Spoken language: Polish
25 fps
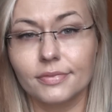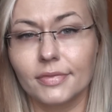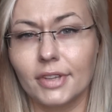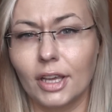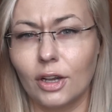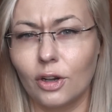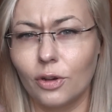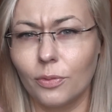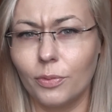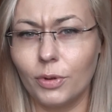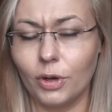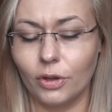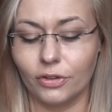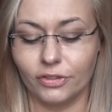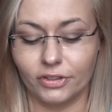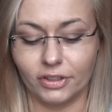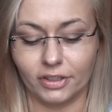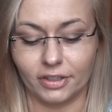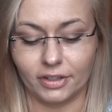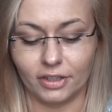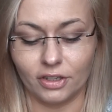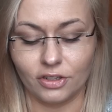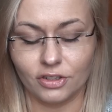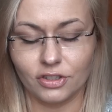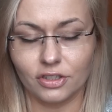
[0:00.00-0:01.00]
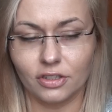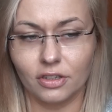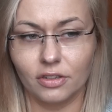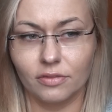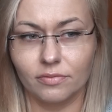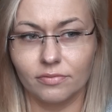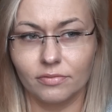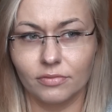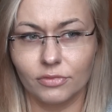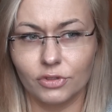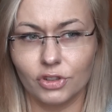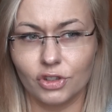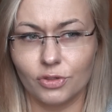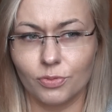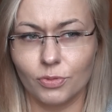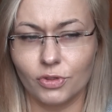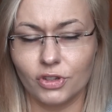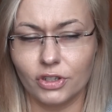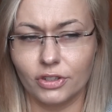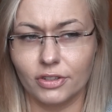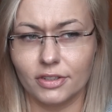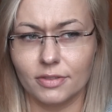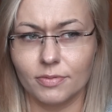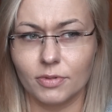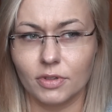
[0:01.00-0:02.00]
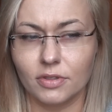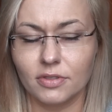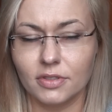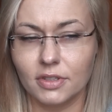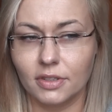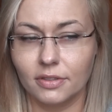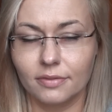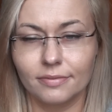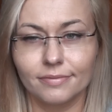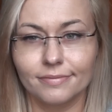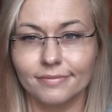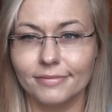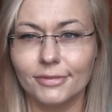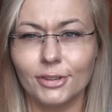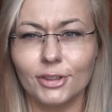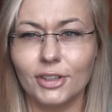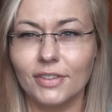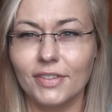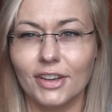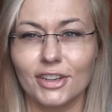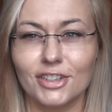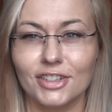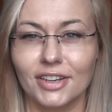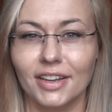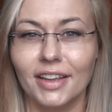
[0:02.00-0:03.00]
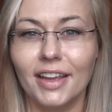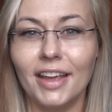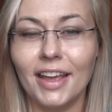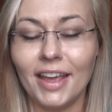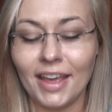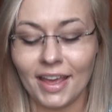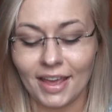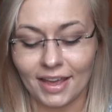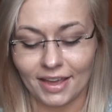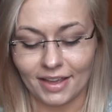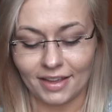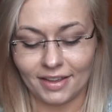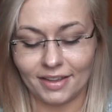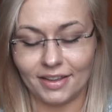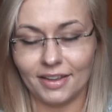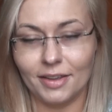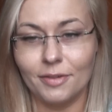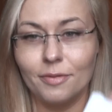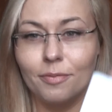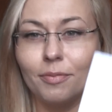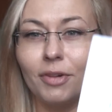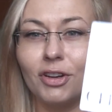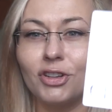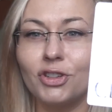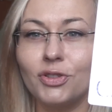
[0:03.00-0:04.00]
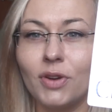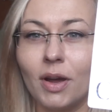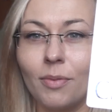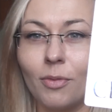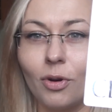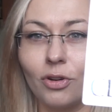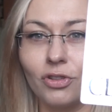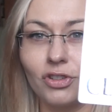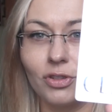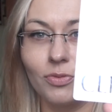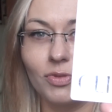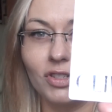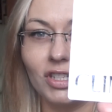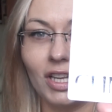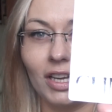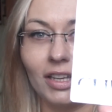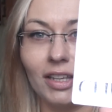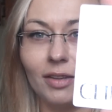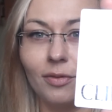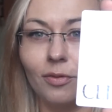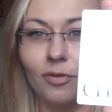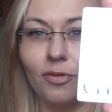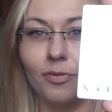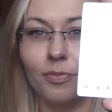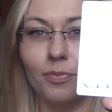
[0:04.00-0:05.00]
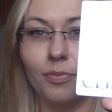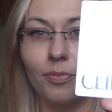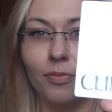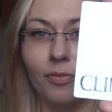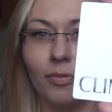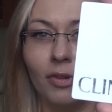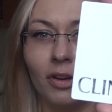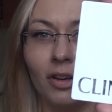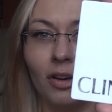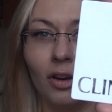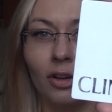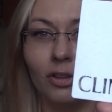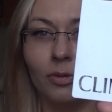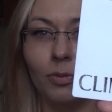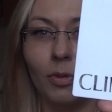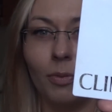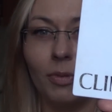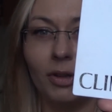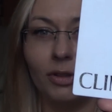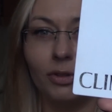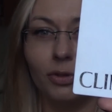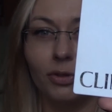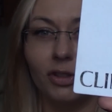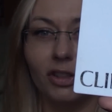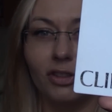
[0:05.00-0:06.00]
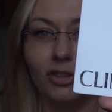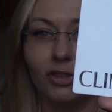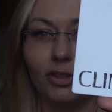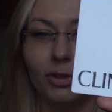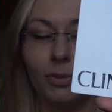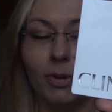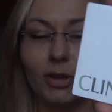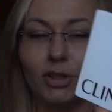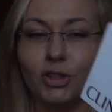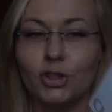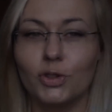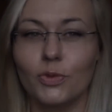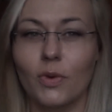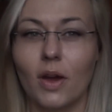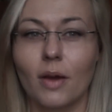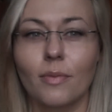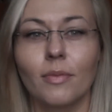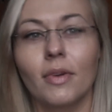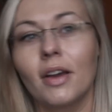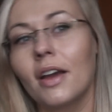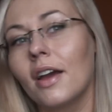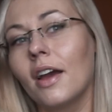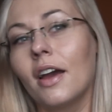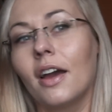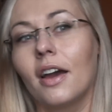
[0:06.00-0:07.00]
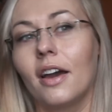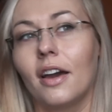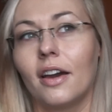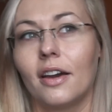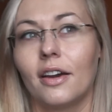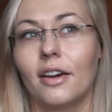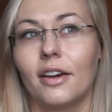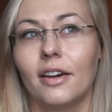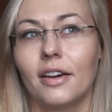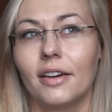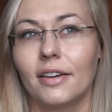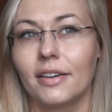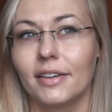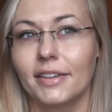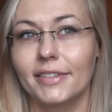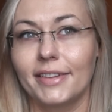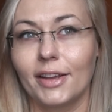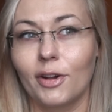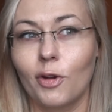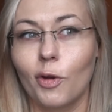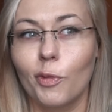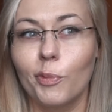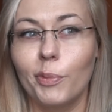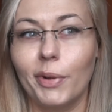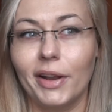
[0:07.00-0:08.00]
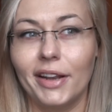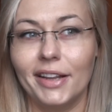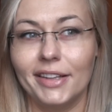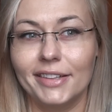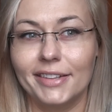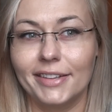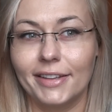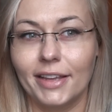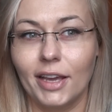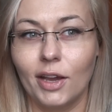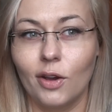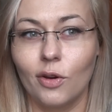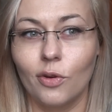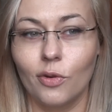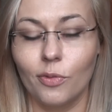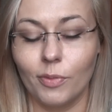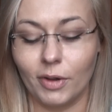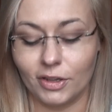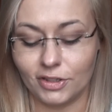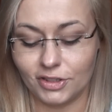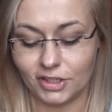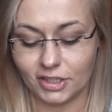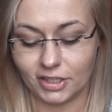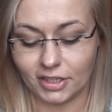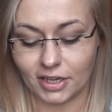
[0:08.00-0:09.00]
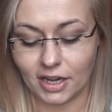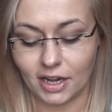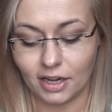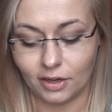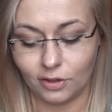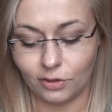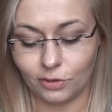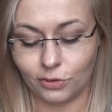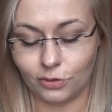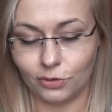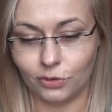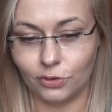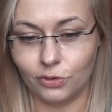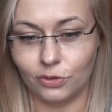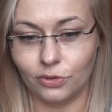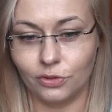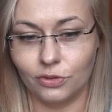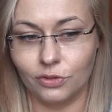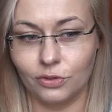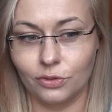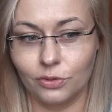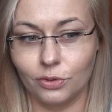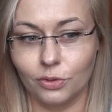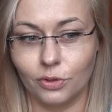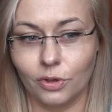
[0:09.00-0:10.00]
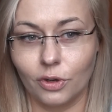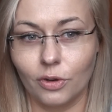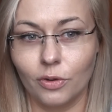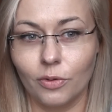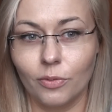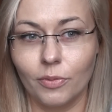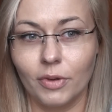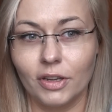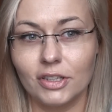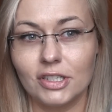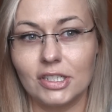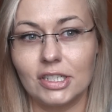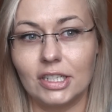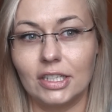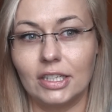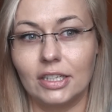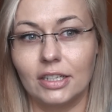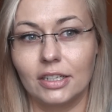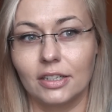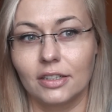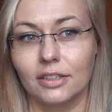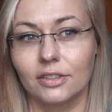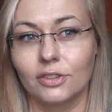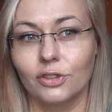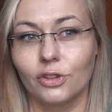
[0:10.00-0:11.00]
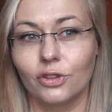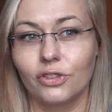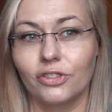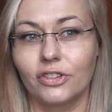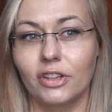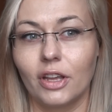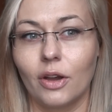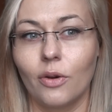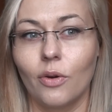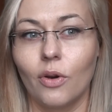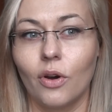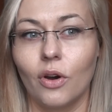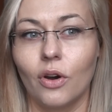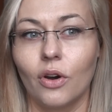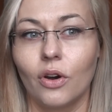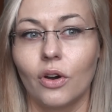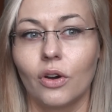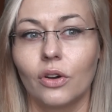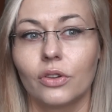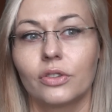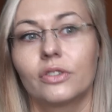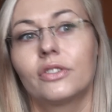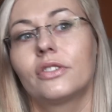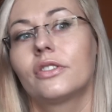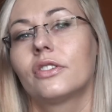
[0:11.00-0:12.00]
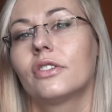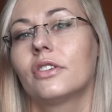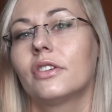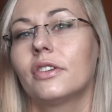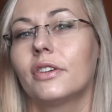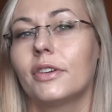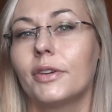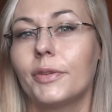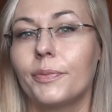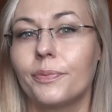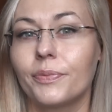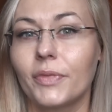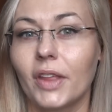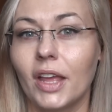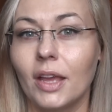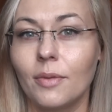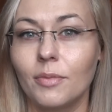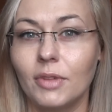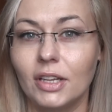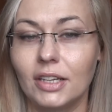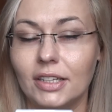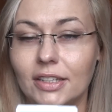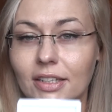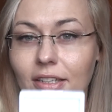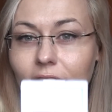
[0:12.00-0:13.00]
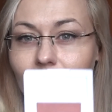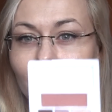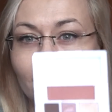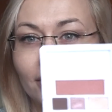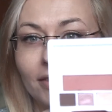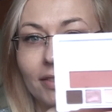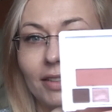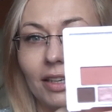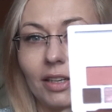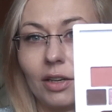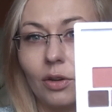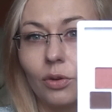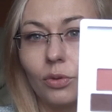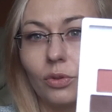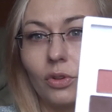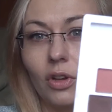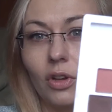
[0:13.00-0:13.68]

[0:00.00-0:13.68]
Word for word: jako brązer też. Chociaż może to jest brązer? No nieważne. E, marzyłam o czymś takim od momentu, kiedy zobaczyłam e, taką paletkę u Madzika, którą Madzik dostał od e, Emilki z kanału